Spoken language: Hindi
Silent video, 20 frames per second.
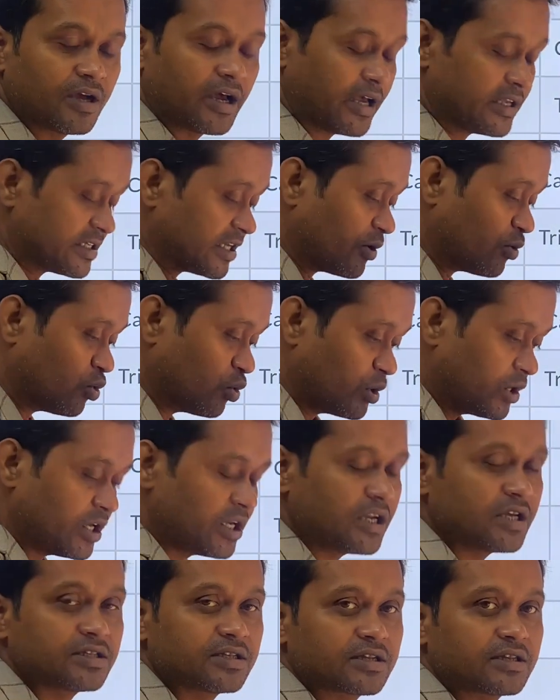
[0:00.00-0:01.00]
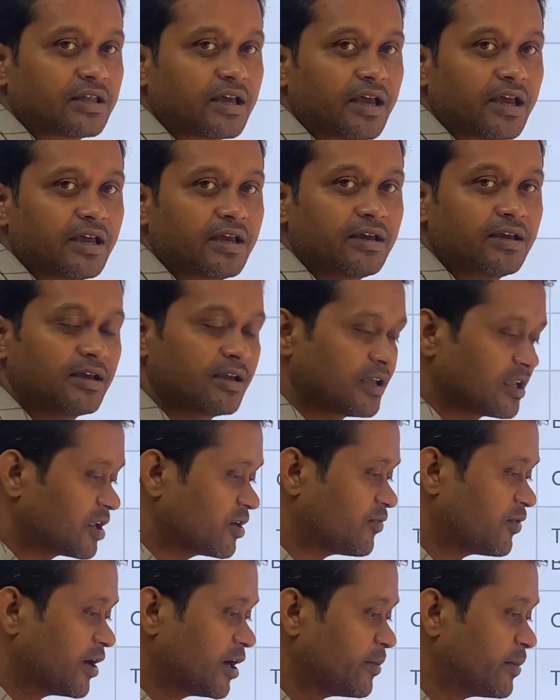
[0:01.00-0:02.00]
ऐसा हो ही नहीं सकता है कि
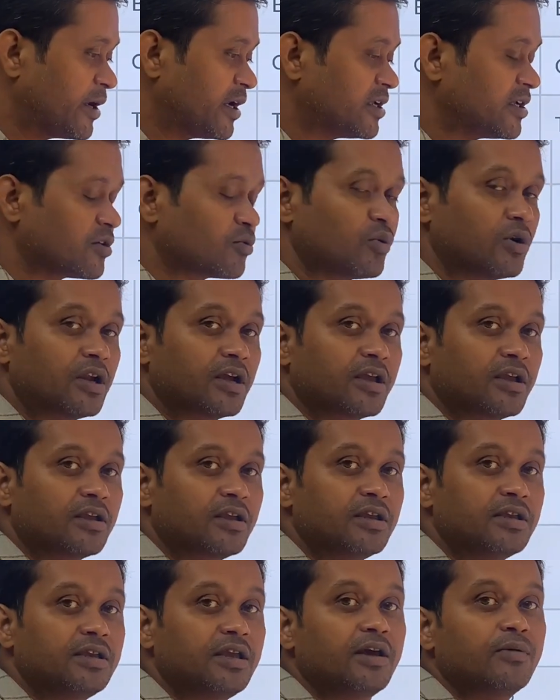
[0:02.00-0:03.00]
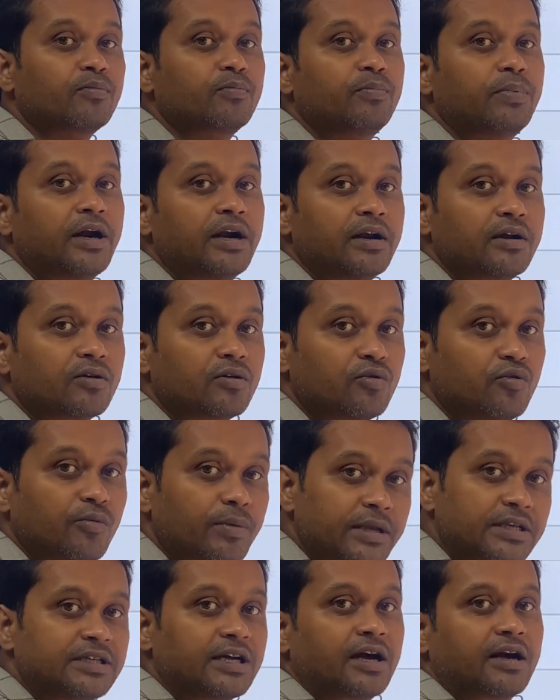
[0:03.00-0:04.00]
फंड मैनेजर को लगे कि ये फंड खूब
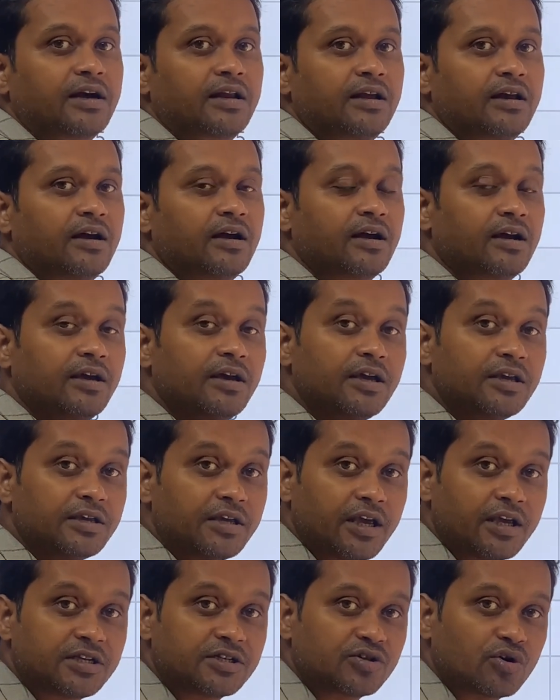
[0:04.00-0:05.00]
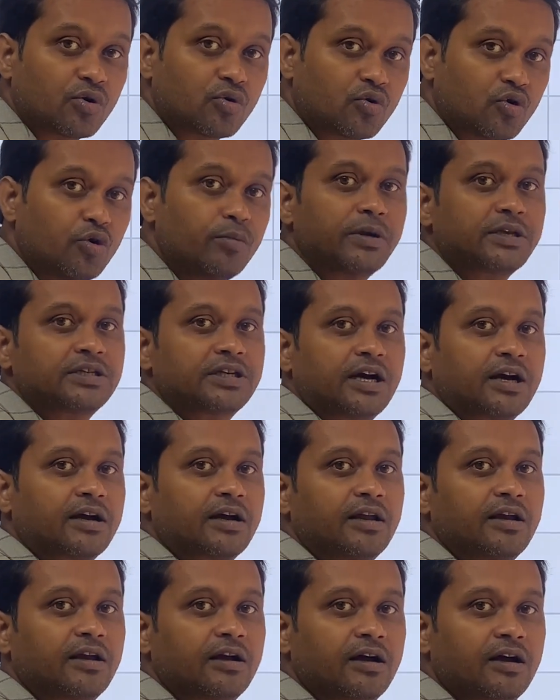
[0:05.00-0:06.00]
अच्छा करेगा ये स्टॉक खूब अच्छा
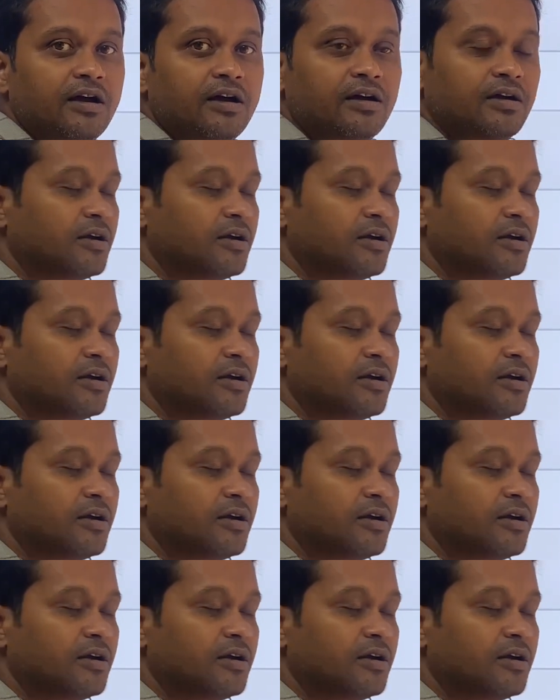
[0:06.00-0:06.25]
करेगा